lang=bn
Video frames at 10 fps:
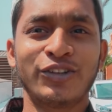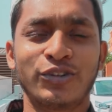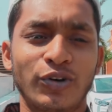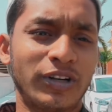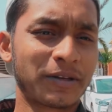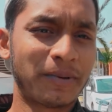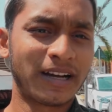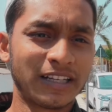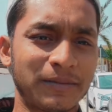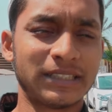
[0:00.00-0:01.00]
তো অনেক
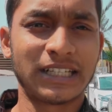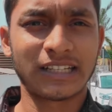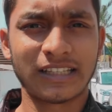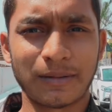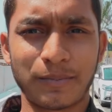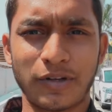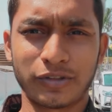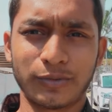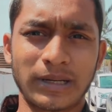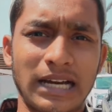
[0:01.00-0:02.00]
বাঙালি বা যারাদের আপনার
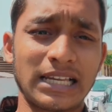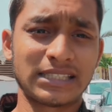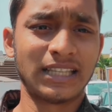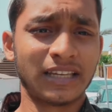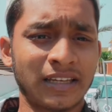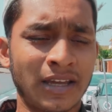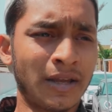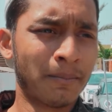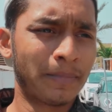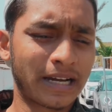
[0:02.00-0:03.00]
হয়তো বা কাজ নেই
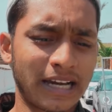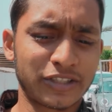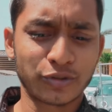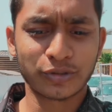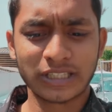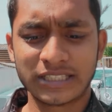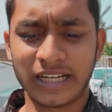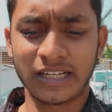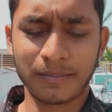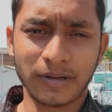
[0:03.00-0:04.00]
বা কাজ করতে
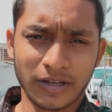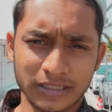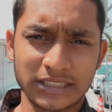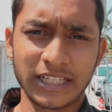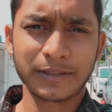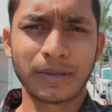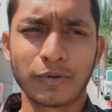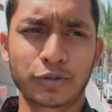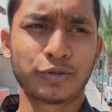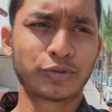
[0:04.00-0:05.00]
চায় না বা
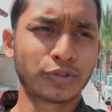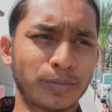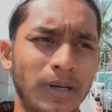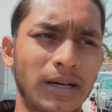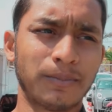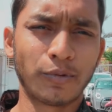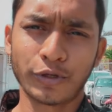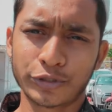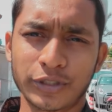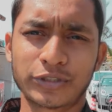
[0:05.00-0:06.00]
শারীরিকভাবে অসুস্থ বা
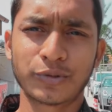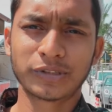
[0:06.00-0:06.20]
বয়স হয়েছে